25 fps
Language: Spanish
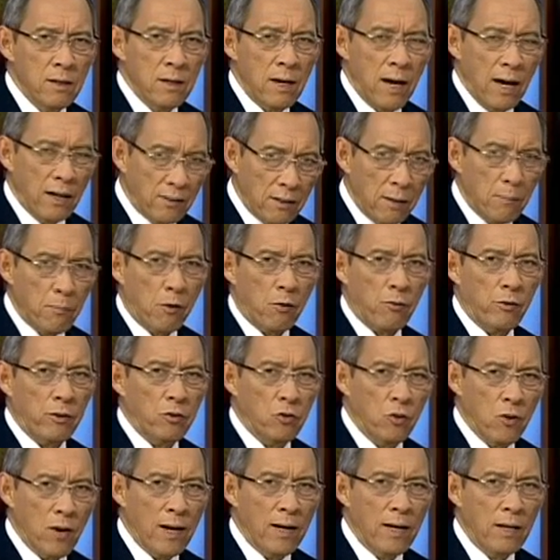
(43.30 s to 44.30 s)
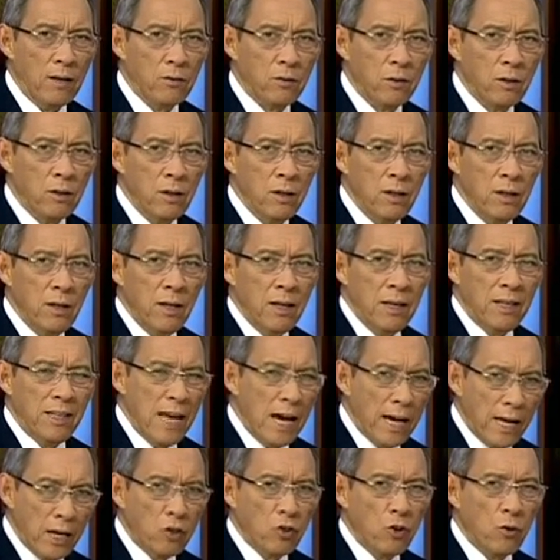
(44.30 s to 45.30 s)
hasta profesionales que
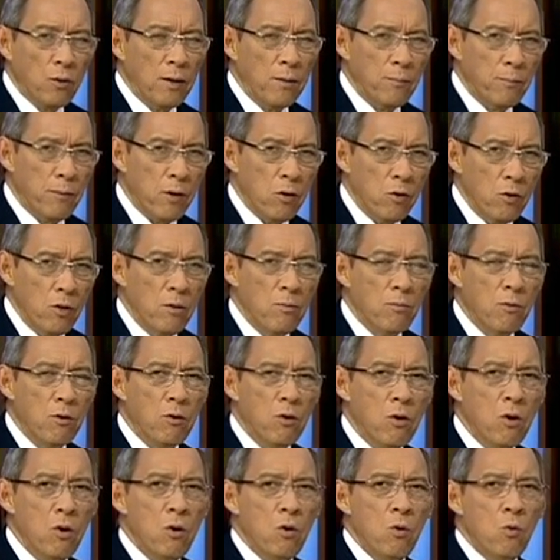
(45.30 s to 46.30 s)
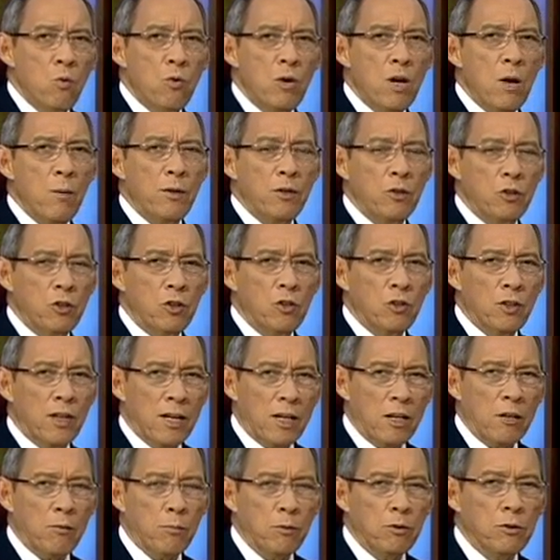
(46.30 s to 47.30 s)
han hecho del periodismo una misión de
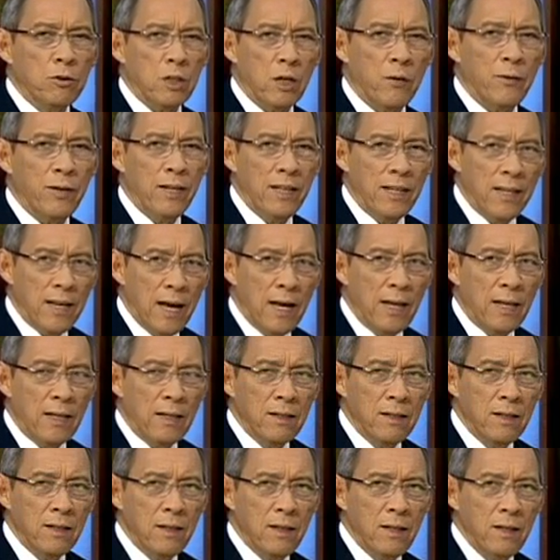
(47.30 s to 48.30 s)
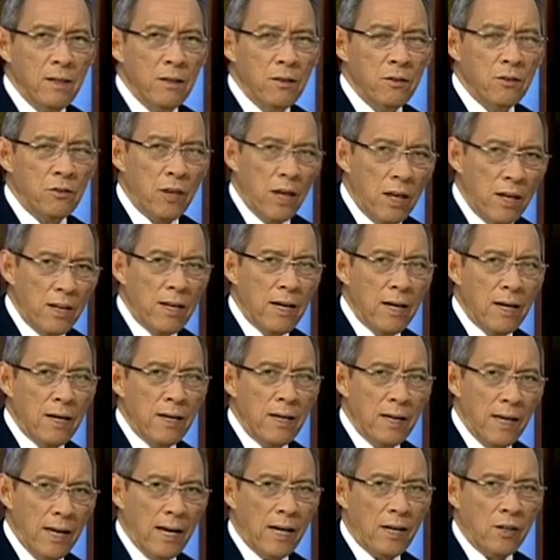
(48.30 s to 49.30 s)
responsabilidad seria,
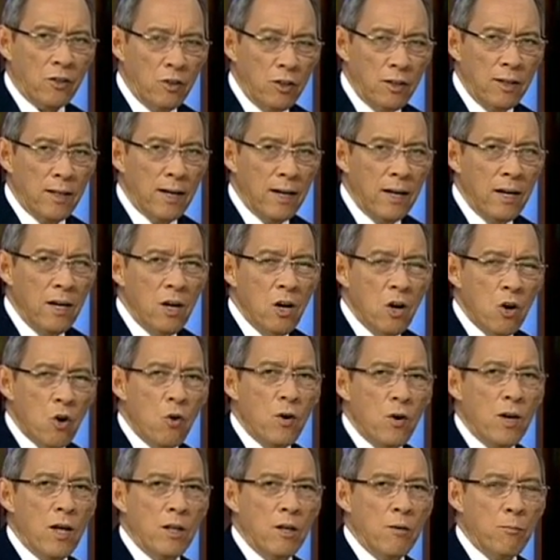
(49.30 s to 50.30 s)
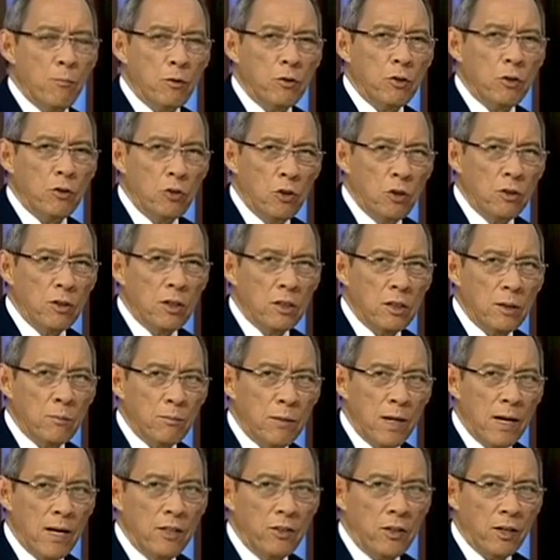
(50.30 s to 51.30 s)
ejercida con la disposición de
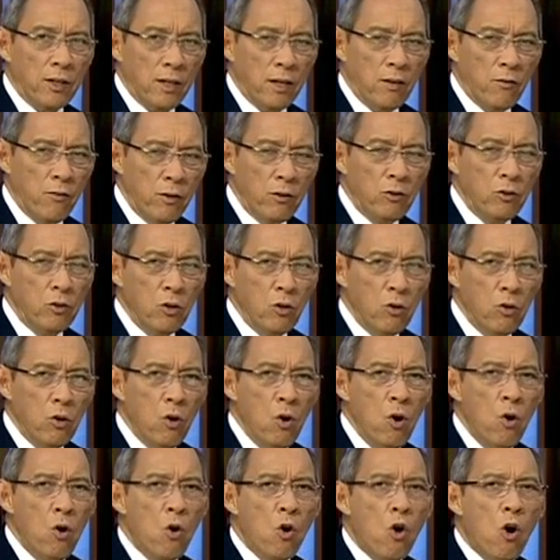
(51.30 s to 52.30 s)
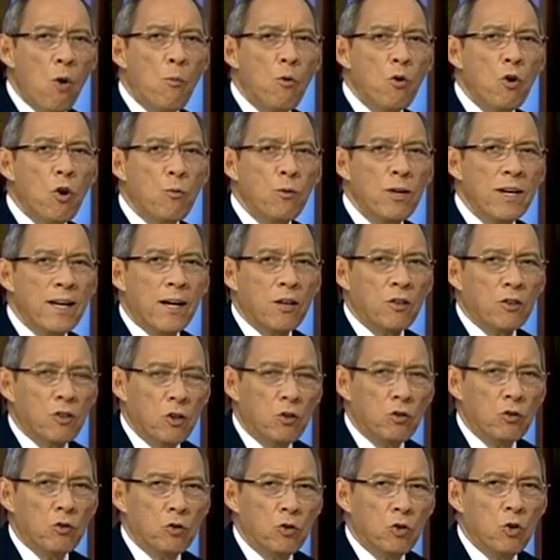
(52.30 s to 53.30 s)
aceptar el sacrificio como una
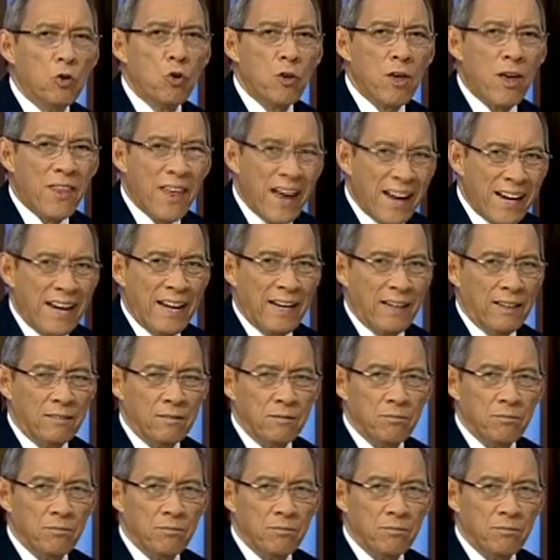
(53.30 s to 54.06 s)
obligación ciudadana.